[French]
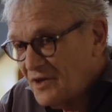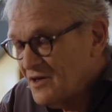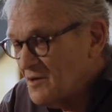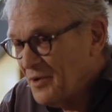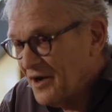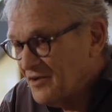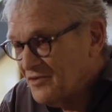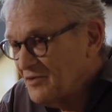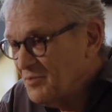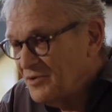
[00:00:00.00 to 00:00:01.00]
Et par
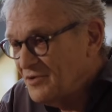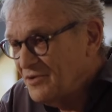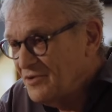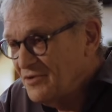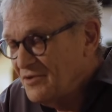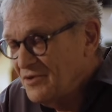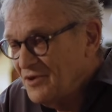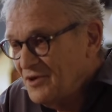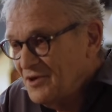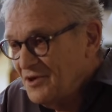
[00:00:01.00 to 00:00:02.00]
exemple,
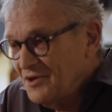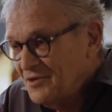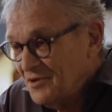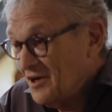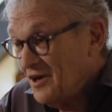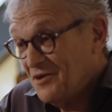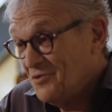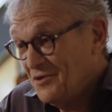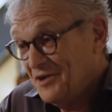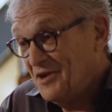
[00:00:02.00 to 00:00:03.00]
le, gars,
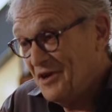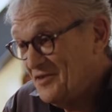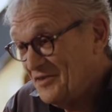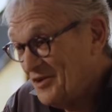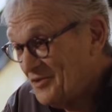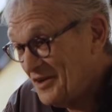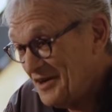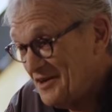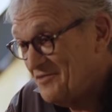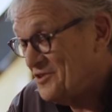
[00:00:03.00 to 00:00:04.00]
l'excellent
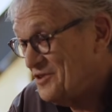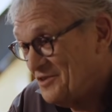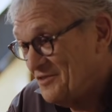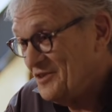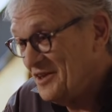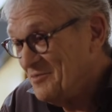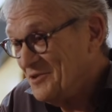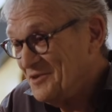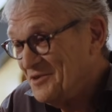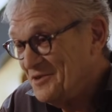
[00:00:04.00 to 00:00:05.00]
élève qui
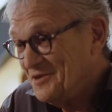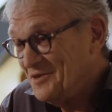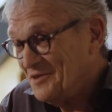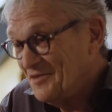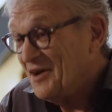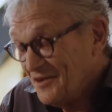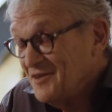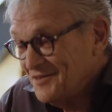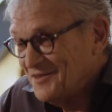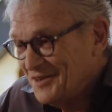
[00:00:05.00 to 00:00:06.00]
évidemment, euh, enfin,
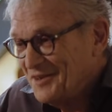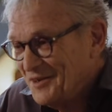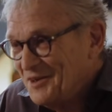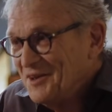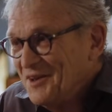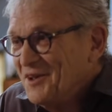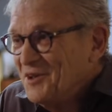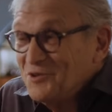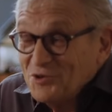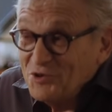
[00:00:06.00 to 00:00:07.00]
c'était,
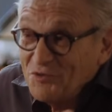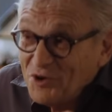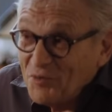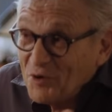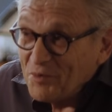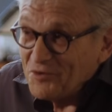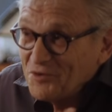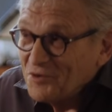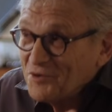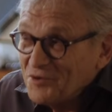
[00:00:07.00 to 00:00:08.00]
je dis évidemment parce
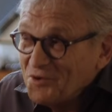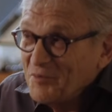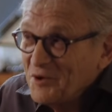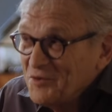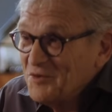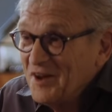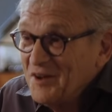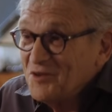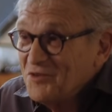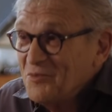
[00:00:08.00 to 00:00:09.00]
que j'ai l'impression que ça allait
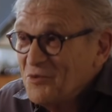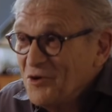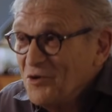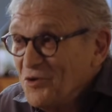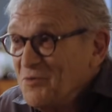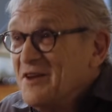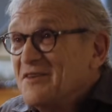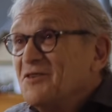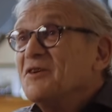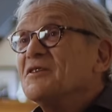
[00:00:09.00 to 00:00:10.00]
ensemble. Le,
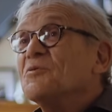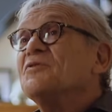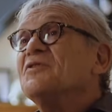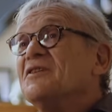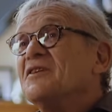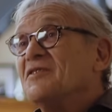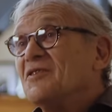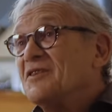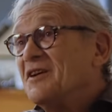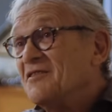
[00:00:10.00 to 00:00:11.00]
militant était aussi un
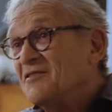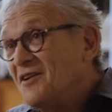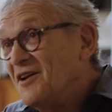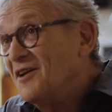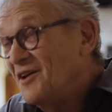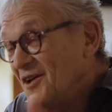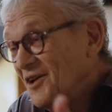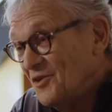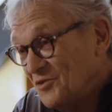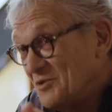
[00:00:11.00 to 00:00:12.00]
excellent élève.
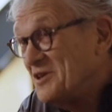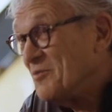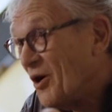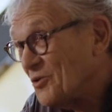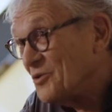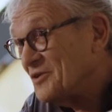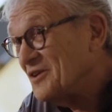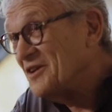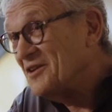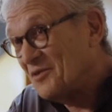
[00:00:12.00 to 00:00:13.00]
Celui qui m'a
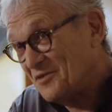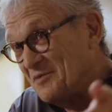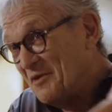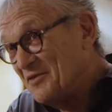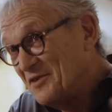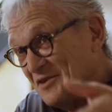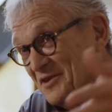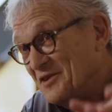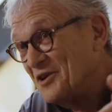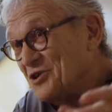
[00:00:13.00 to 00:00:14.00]
recruté, qui, qui
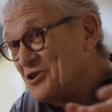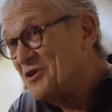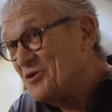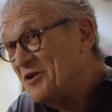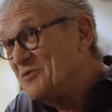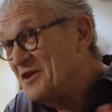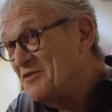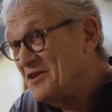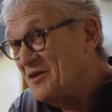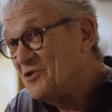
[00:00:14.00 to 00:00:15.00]
dirigeait le comité
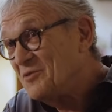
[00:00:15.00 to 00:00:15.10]
Vietnam de